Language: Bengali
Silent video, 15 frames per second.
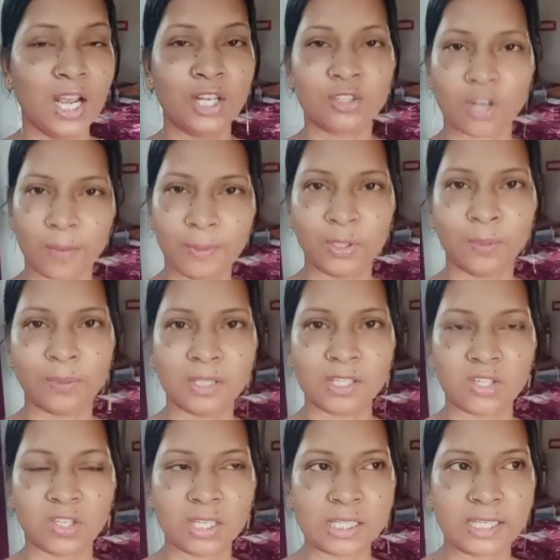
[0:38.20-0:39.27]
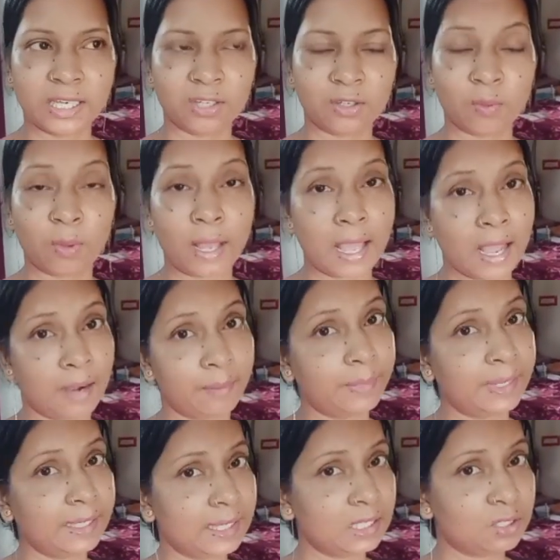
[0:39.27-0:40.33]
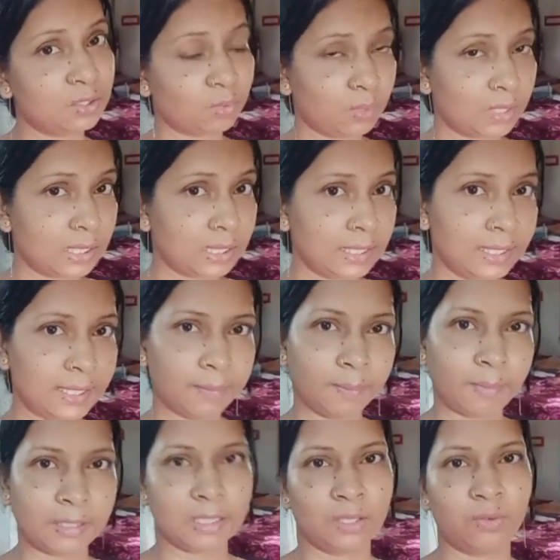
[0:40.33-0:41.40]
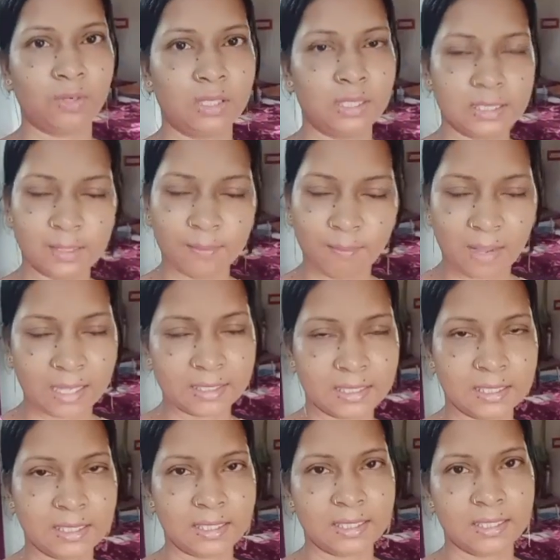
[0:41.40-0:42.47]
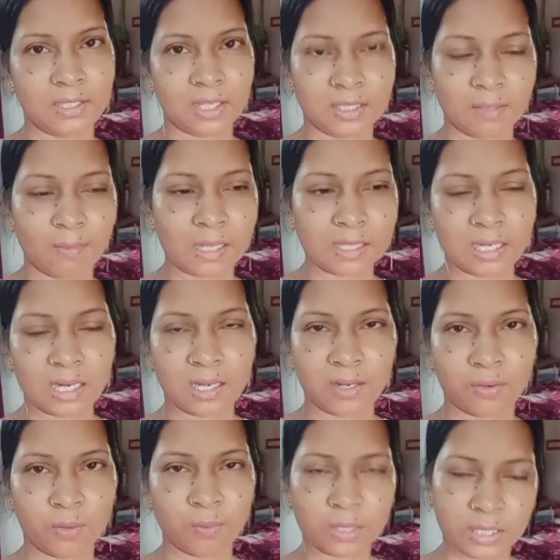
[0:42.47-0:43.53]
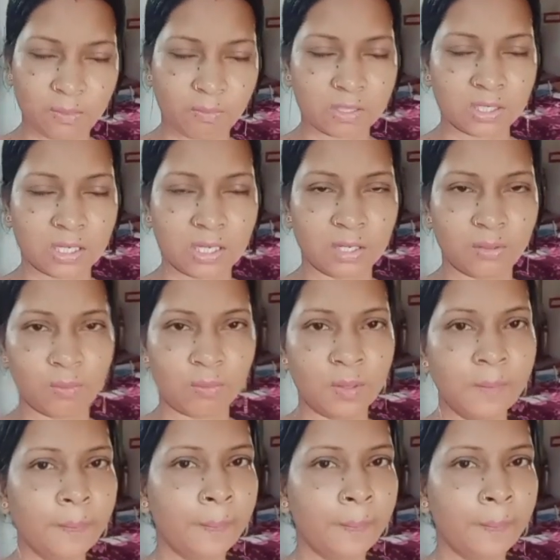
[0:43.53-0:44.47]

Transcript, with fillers: সবই তোমাদের সঙ্গে শেয়ার করবো হ্যাঁ আর মেয়েকে স্কুলে দিয়ে আমি বাজার করে নিয়েছি মাছ নিয়েছি তো আজকে মাছ রান্না করবো কি মাছ রান্না করবো